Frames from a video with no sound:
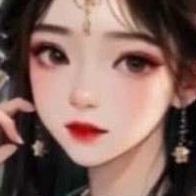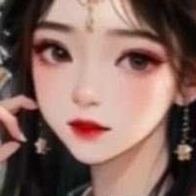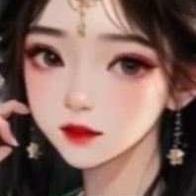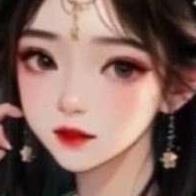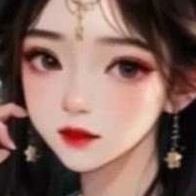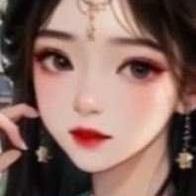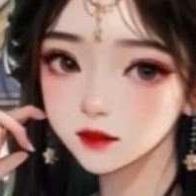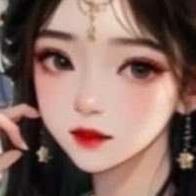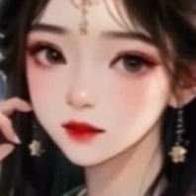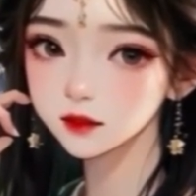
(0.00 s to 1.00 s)
ลูกสมุนแค่
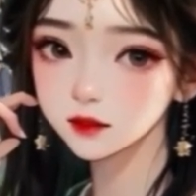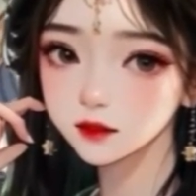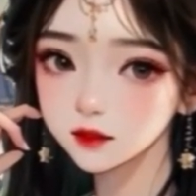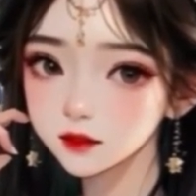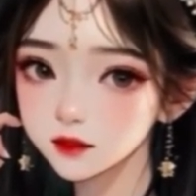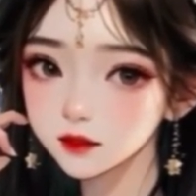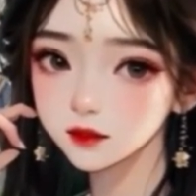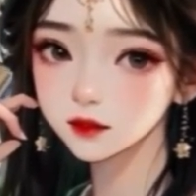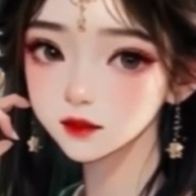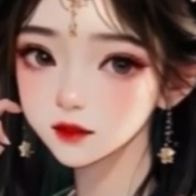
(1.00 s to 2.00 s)
คนเดียวยังแข็งแกร่งข
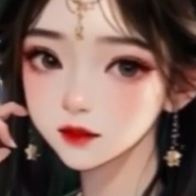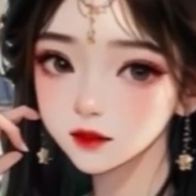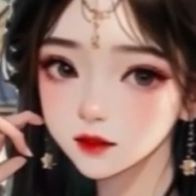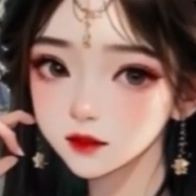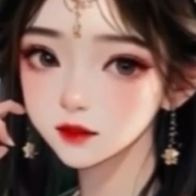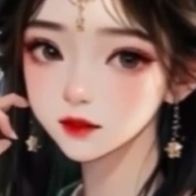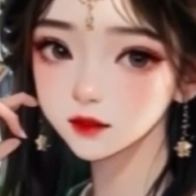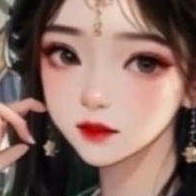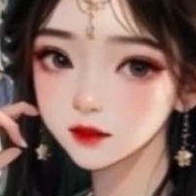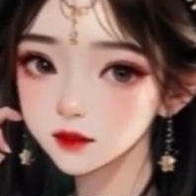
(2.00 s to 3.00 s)
นาดนี้ขคย
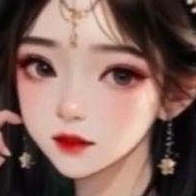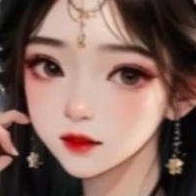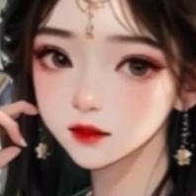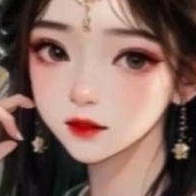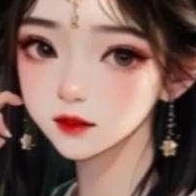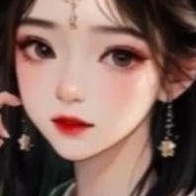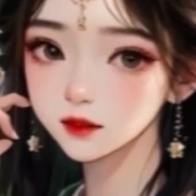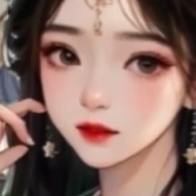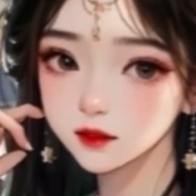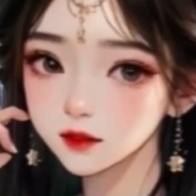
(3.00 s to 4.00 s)
กมือขึ้นก็สามารถ
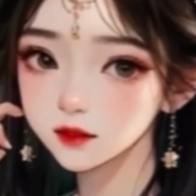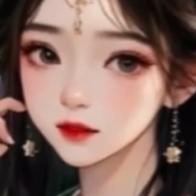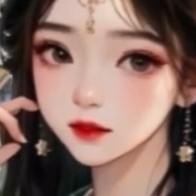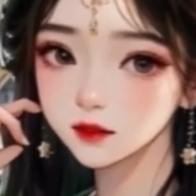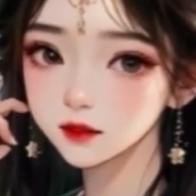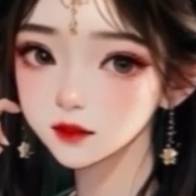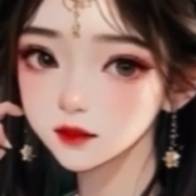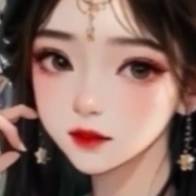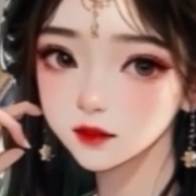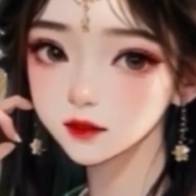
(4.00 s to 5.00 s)
สังหารผู้โสทั้งส
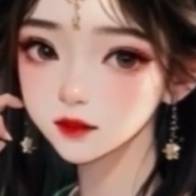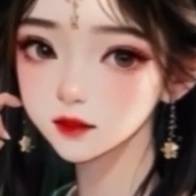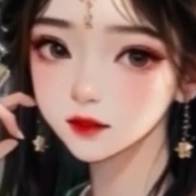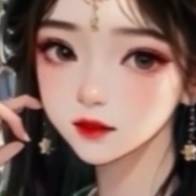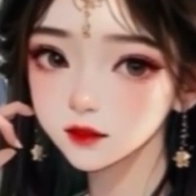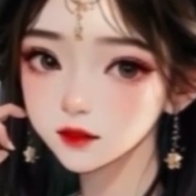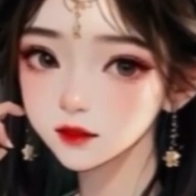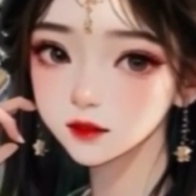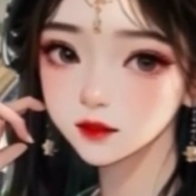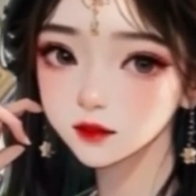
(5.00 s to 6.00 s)
อง ท่านได้แล้ว
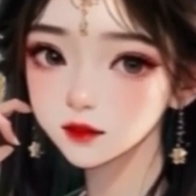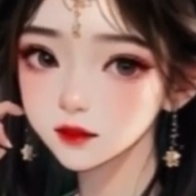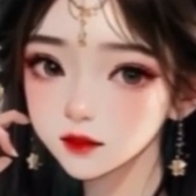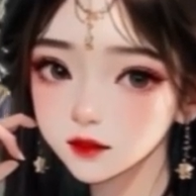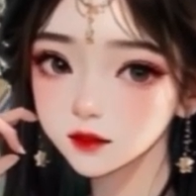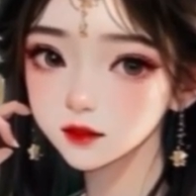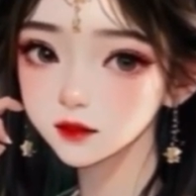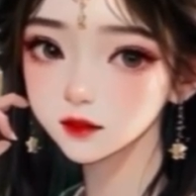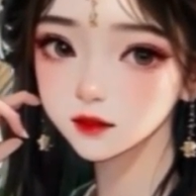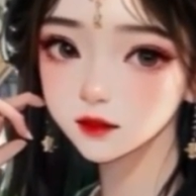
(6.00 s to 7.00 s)
ฝีมือเช่นนี้
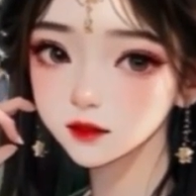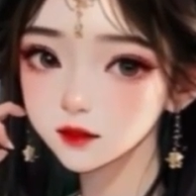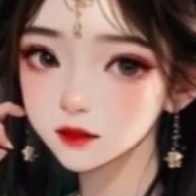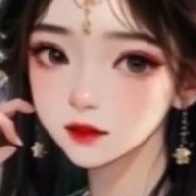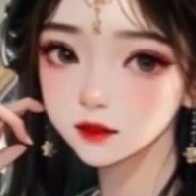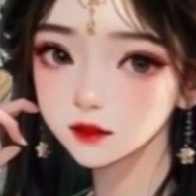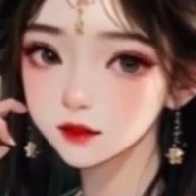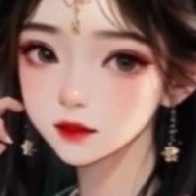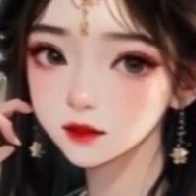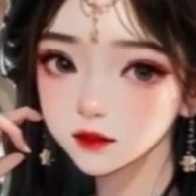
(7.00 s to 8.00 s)
หรือว่าอีฝ่ายจะ
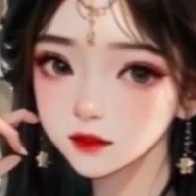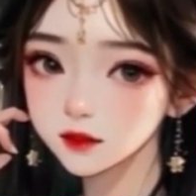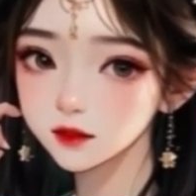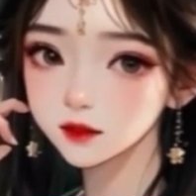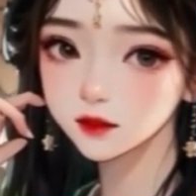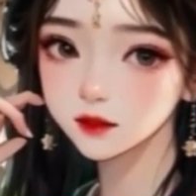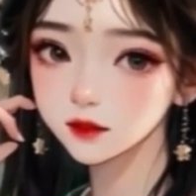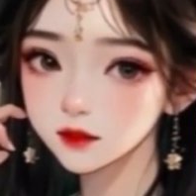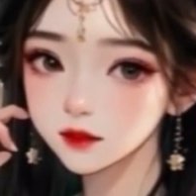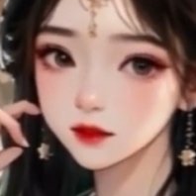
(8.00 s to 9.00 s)
เป็นผู้แข็งแกร่งระ
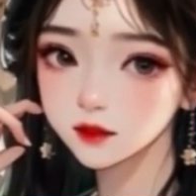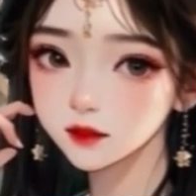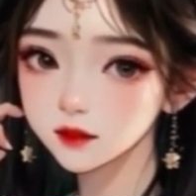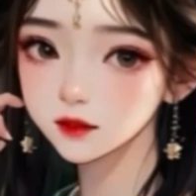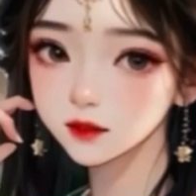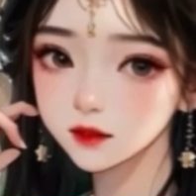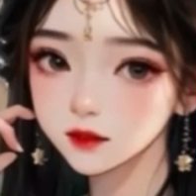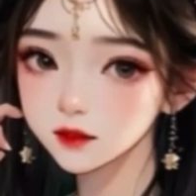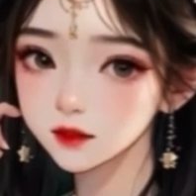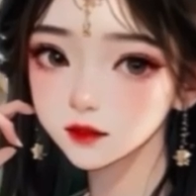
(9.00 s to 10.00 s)
ดับเสียแล้งนั้นห
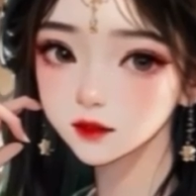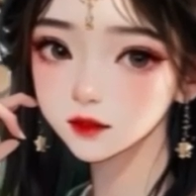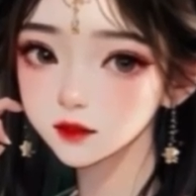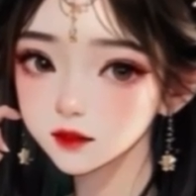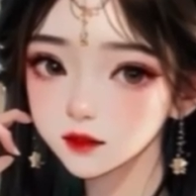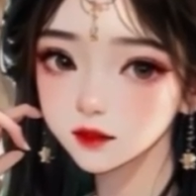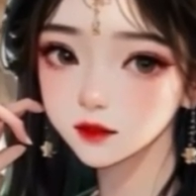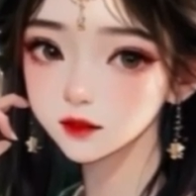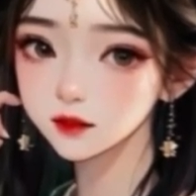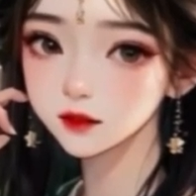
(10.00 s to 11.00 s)
รือ
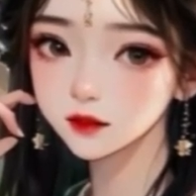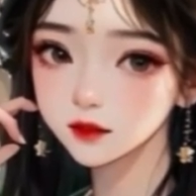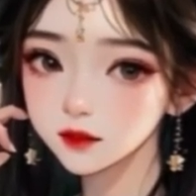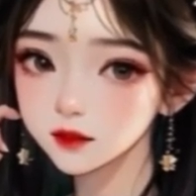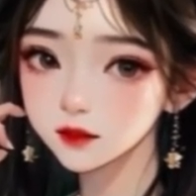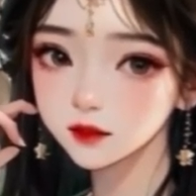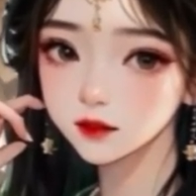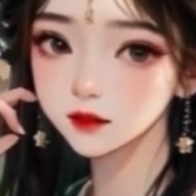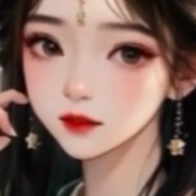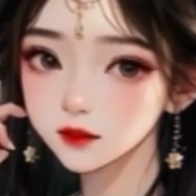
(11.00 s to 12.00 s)
มีหนำ
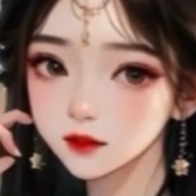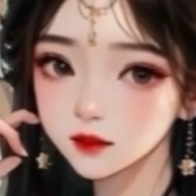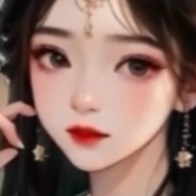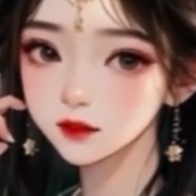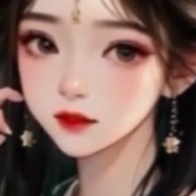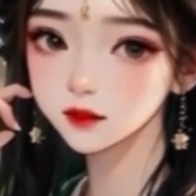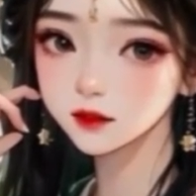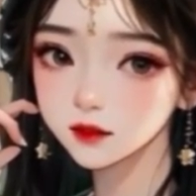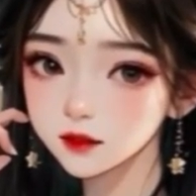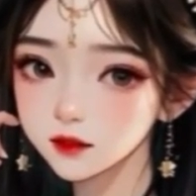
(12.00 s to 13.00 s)
ซ้ำเขายังมีลูกสมุนที่
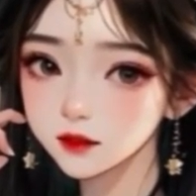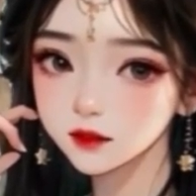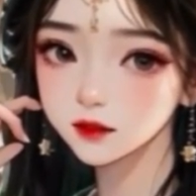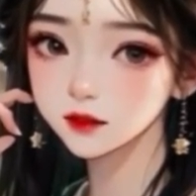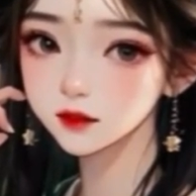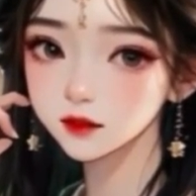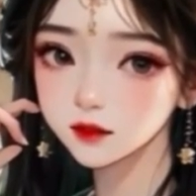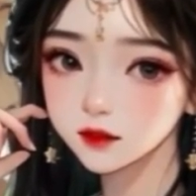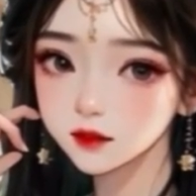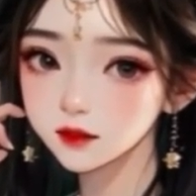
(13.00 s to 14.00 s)
แข็งแกร่งถึง 10 ค
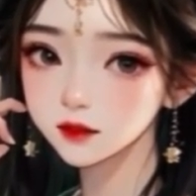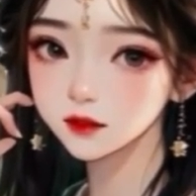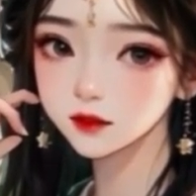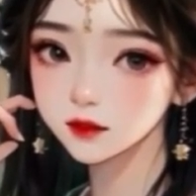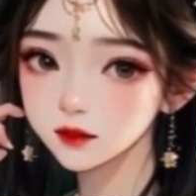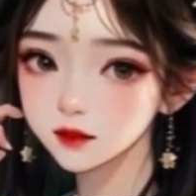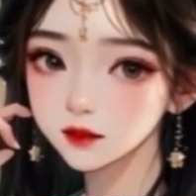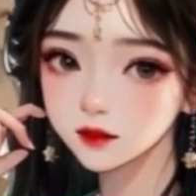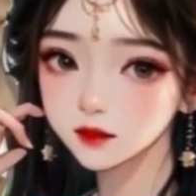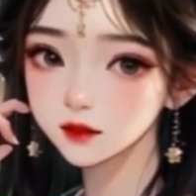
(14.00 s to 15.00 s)
น นี่ก็
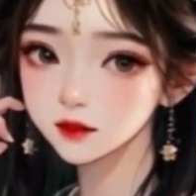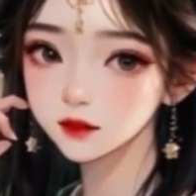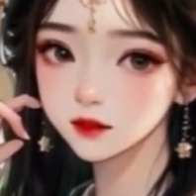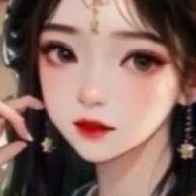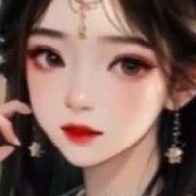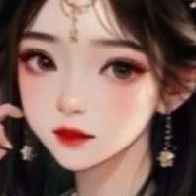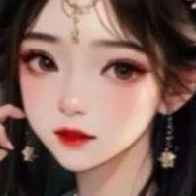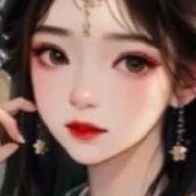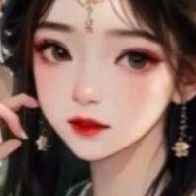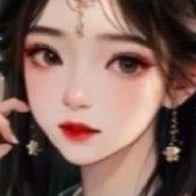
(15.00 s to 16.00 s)
เท่ากับว่าอีกฝ่า
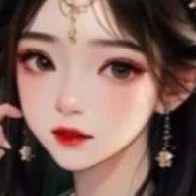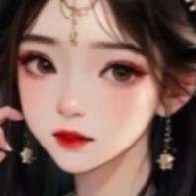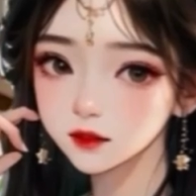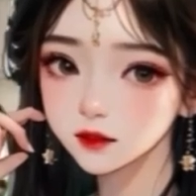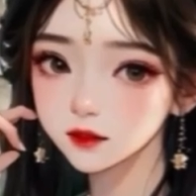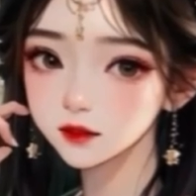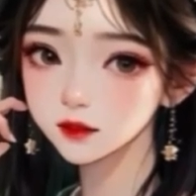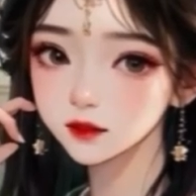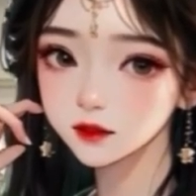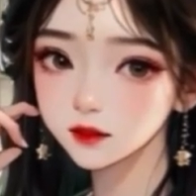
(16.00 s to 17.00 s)
ยมีผู้แข็งแกร่งระ
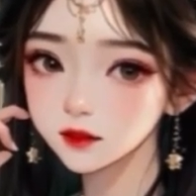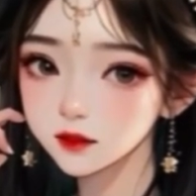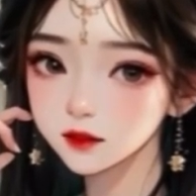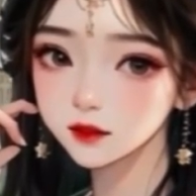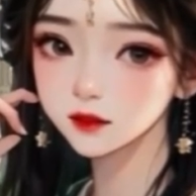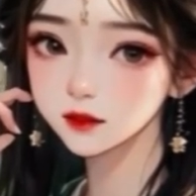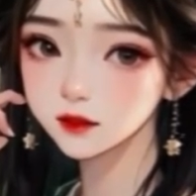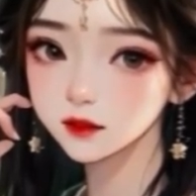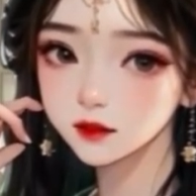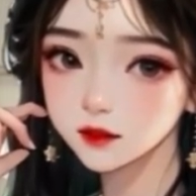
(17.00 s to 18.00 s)
ดับเสียถึง10 คนเล
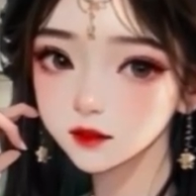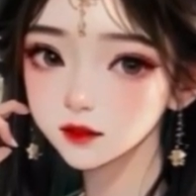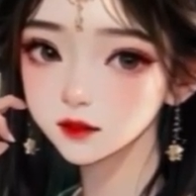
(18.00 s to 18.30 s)
ยนะสิ